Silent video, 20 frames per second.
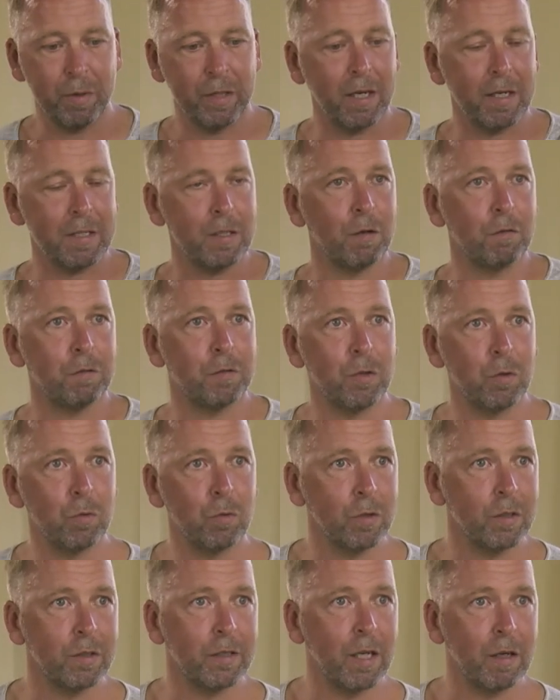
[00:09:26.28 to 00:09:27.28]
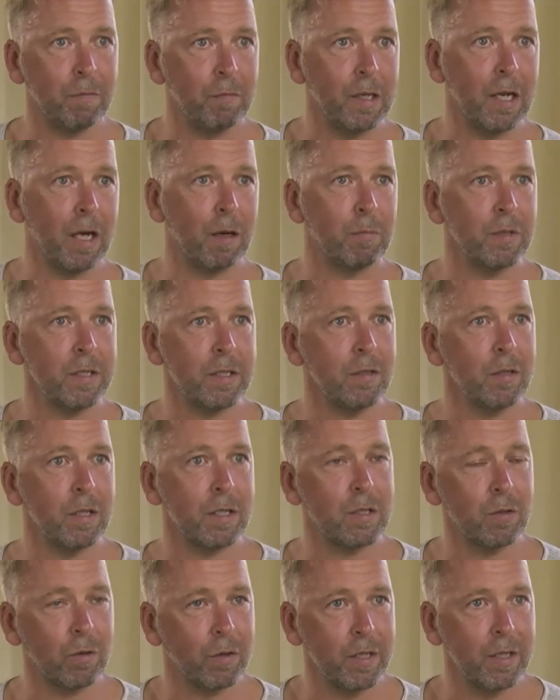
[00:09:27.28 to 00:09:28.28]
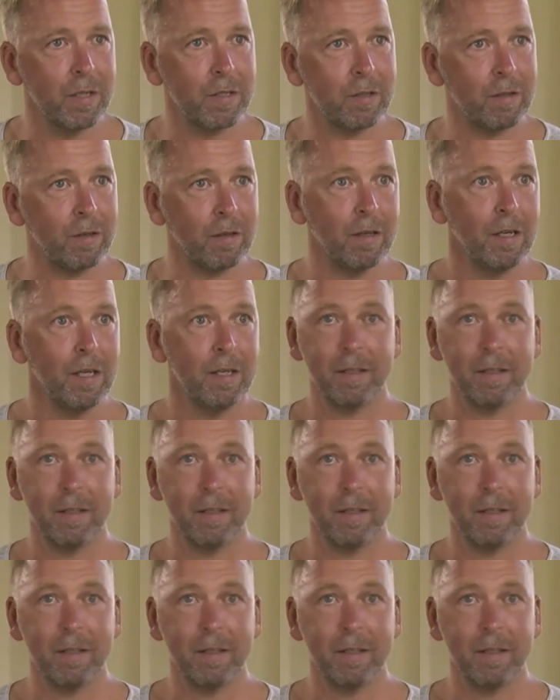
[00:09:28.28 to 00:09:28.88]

mittags auf die Uhr und denke, wie lange bist du denn jetzt noch hier? Sondern